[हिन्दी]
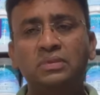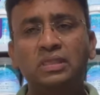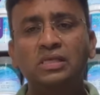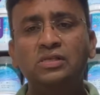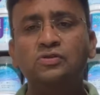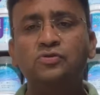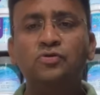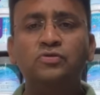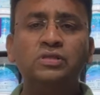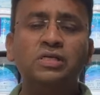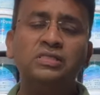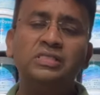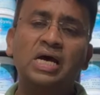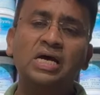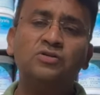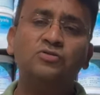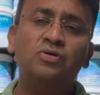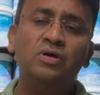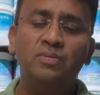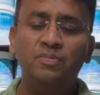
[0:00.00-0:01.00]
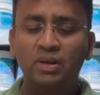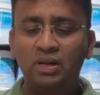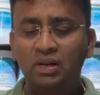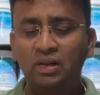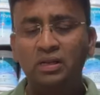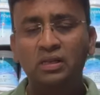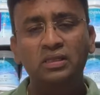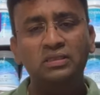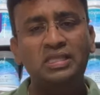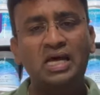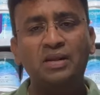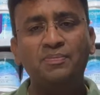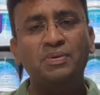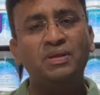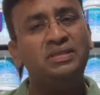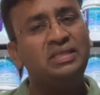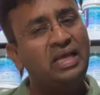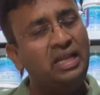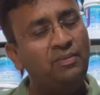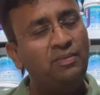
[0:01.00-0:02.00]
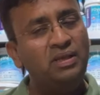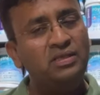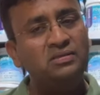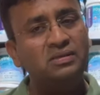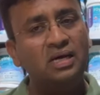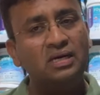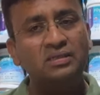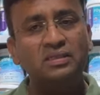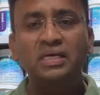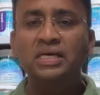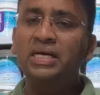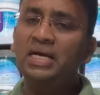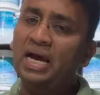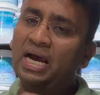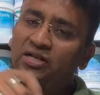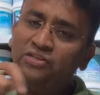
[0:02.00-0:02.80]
300 से 400 सौ एम तारपीन तेल मिक्स करते हैं